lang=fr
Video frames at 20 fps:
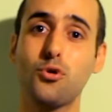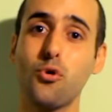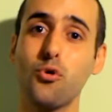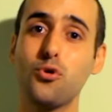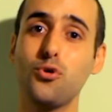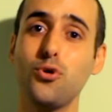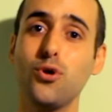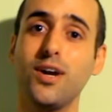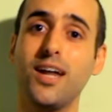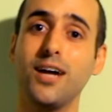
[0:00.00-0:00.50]

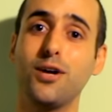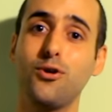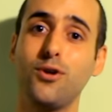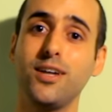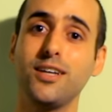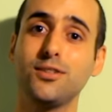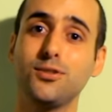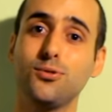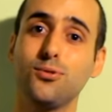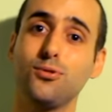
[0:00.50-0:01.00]
conclure la
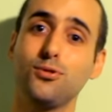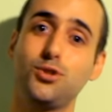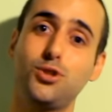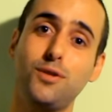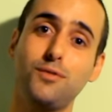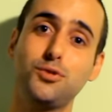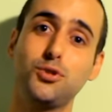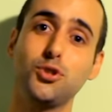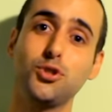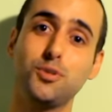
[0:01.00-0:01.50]
collection
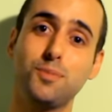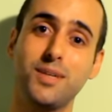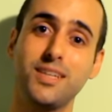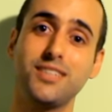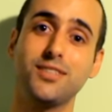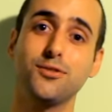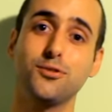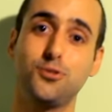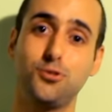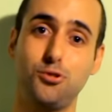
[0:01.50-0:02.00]
George Jones
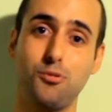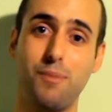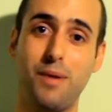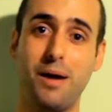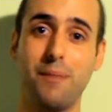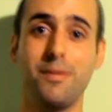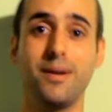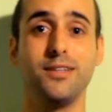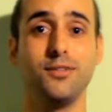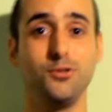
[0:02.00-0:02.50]
présente
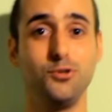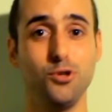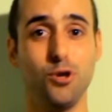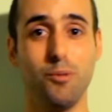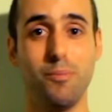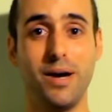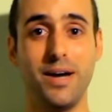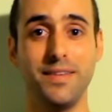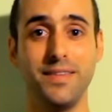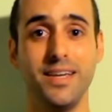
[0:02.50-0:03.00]
Superman
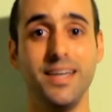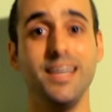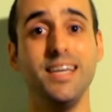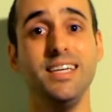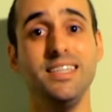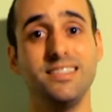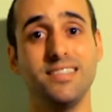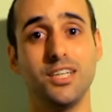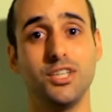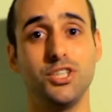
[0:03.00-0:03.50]
d'Urban,
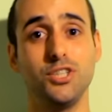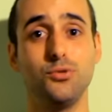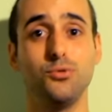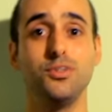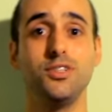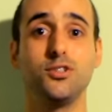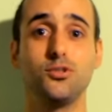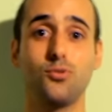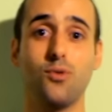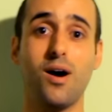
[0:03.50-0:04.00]
il s'agit
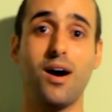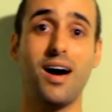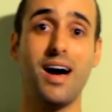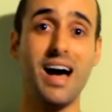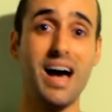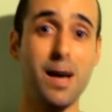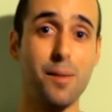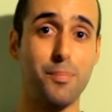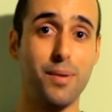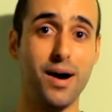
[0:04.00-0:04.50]
d'une histoire
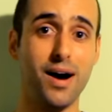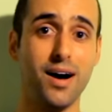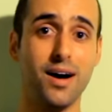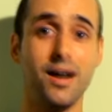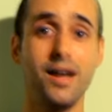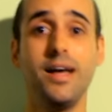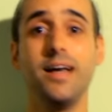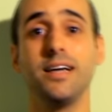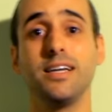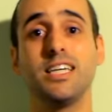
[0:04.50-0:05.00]
à part
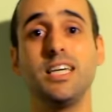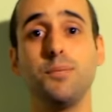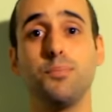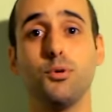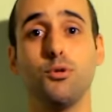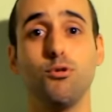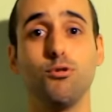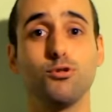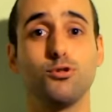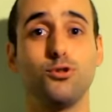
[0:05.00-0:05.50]
qui peut
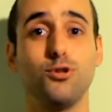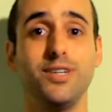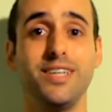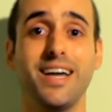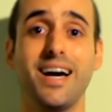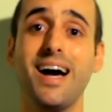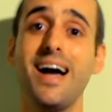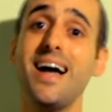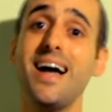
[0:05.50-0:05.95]
donc se lire